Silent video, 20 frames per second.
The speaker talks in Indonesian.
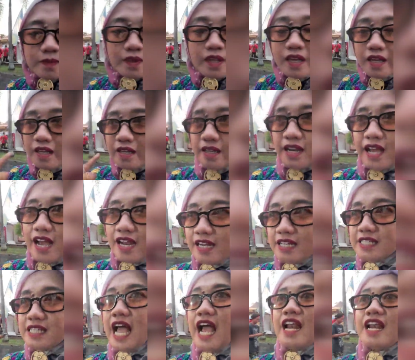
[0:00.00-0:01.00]
Nah di
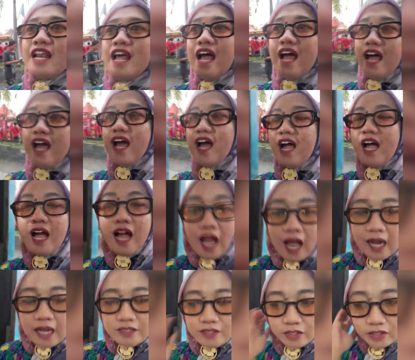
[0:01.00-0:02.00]
sana
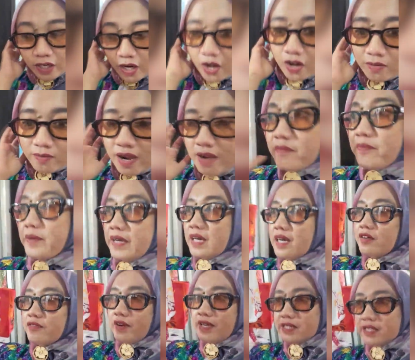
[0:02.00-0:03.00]
rasanya kalau
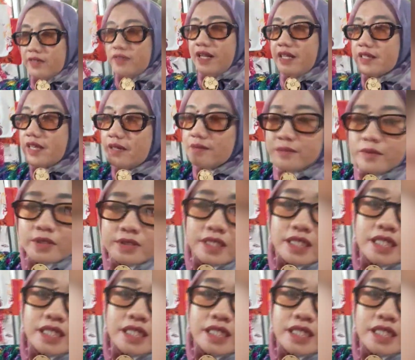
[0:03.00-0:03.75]
mampir ke Festival Tabut